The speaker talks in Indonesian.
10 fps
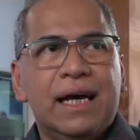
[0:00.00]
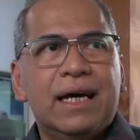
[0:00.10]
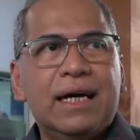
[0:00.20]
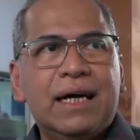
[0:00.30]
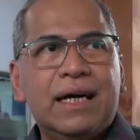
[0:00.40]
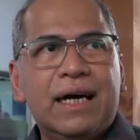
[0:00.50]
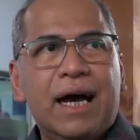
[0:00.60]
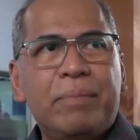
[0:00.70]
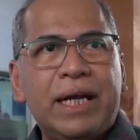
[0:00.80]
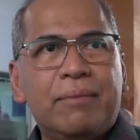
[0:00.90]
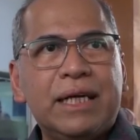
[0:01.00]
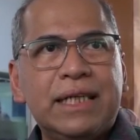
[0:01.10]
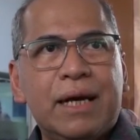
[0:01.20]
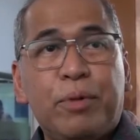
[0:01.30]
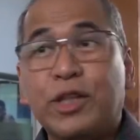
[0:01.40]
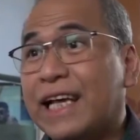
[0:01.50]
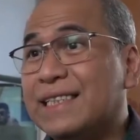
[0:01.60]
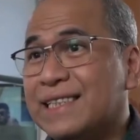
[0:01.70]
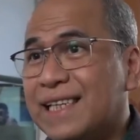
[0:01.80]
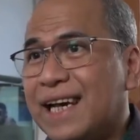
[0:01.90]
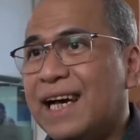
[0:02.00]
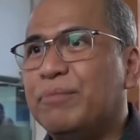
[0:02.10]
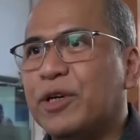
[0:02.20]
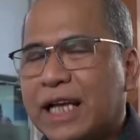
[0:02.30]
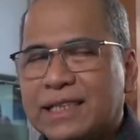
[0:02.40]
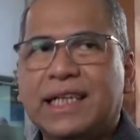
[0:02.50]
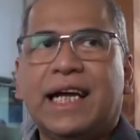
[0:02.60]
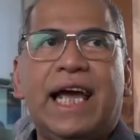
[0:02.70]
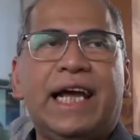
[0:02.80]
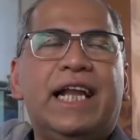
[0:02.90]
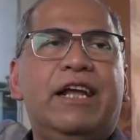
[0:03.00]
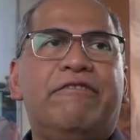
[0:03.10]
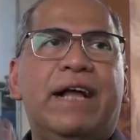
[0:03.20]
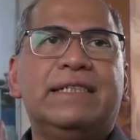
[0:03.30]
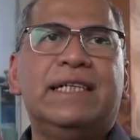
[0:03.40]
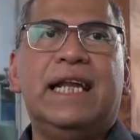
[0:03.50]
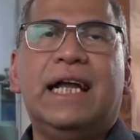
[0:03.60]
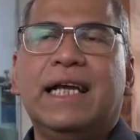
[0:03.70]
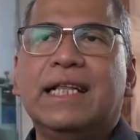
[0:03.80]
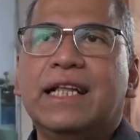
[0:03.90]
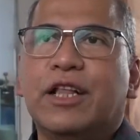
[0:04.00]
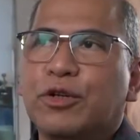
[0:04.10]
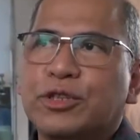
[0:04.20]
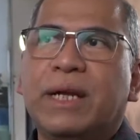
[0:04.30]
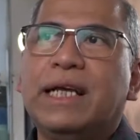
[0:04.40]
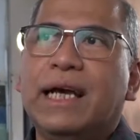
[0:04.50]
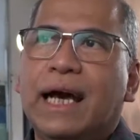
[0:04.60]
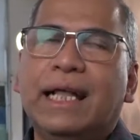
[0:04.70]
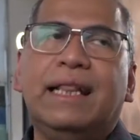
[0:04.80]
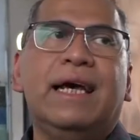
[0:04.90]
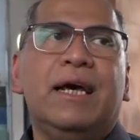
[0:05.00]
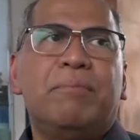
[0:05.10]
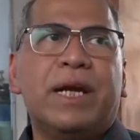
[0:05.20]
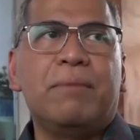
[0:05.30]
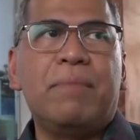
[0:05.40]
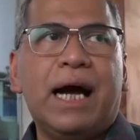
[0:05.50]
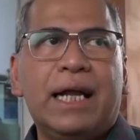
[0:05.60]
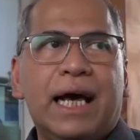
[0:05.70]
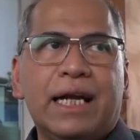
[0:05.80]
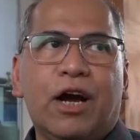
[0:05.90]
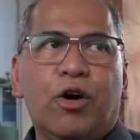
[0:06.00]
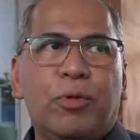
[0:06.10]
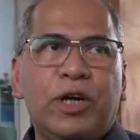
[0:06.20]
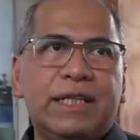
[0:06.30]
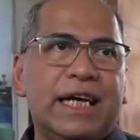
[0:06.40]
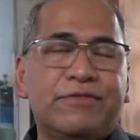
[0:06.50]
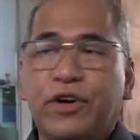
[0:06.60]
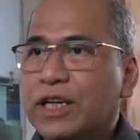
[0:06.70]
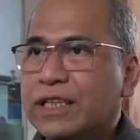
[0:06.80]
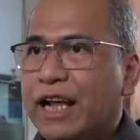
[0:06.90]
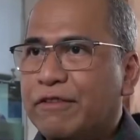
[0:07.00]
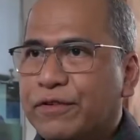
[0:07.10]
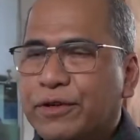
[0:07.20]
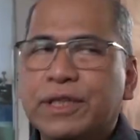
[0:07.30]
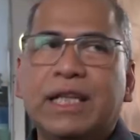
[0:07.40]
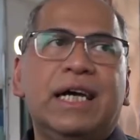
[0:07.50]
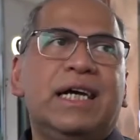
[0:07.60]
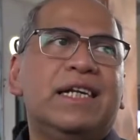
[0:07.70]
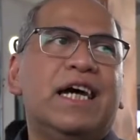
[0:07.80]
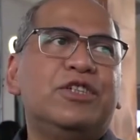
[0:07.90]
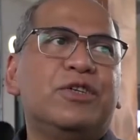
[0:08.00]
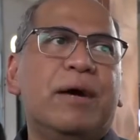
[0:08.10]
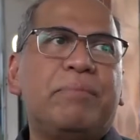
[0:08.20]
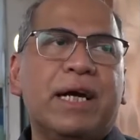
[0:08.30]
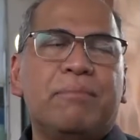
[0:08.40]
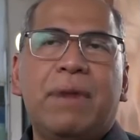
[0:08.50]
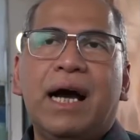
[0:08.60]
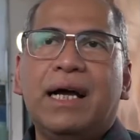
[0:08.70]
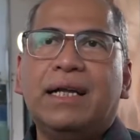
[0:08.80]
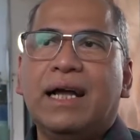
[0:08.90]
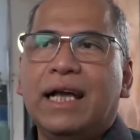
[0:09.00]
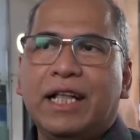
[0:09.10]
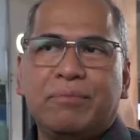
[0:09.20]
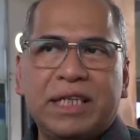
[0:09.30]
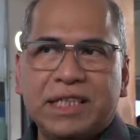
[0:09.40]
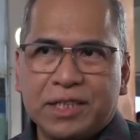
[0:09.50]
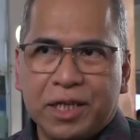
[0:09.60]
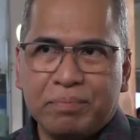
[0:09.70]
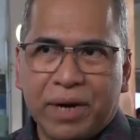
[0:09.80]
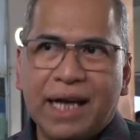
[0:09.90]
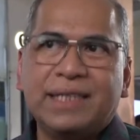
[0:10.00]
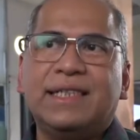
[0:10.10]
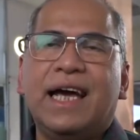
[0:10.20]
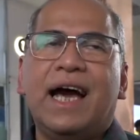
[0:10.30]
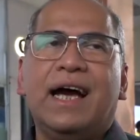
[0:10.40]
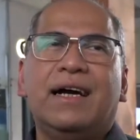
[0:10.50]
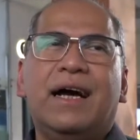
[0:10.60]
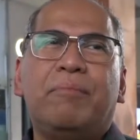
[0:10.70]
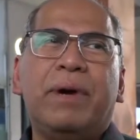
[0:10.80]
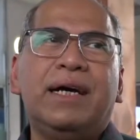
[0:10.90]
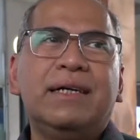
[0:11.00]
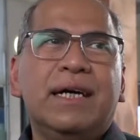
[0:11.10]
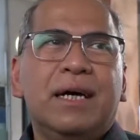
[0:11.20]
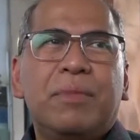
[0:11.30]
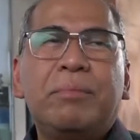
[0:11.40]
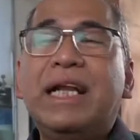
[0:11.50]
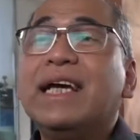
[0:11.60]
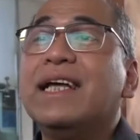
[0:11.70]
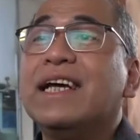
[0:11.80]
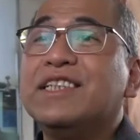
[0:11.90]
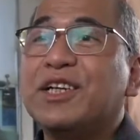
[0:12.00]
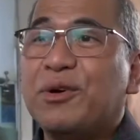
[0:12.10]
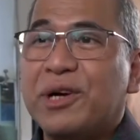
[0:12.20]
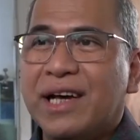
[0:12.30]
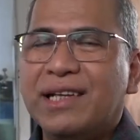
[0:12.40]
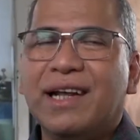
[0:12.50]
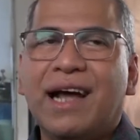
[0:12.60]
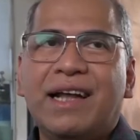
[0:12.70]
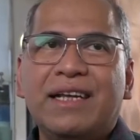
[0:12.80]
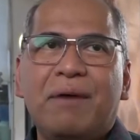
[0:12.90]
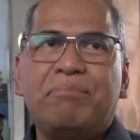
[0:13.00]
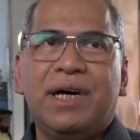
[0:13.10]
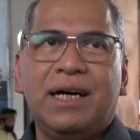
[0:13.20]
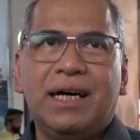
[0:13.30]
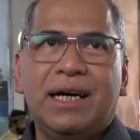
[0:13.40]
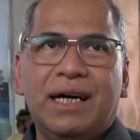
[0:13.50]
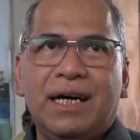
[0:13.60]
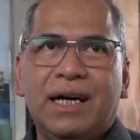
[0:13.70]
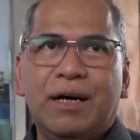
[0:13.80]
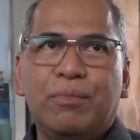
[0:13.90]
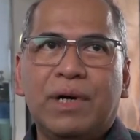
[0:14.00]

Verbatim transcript: eh, apa namanya potensi ya potensi kenaikan inflasi dan kita terus melihat perkembangan harga komoditas volatile food dan juga perkembangan dari administered price yang apa memiliki resiko ya terhadap uh,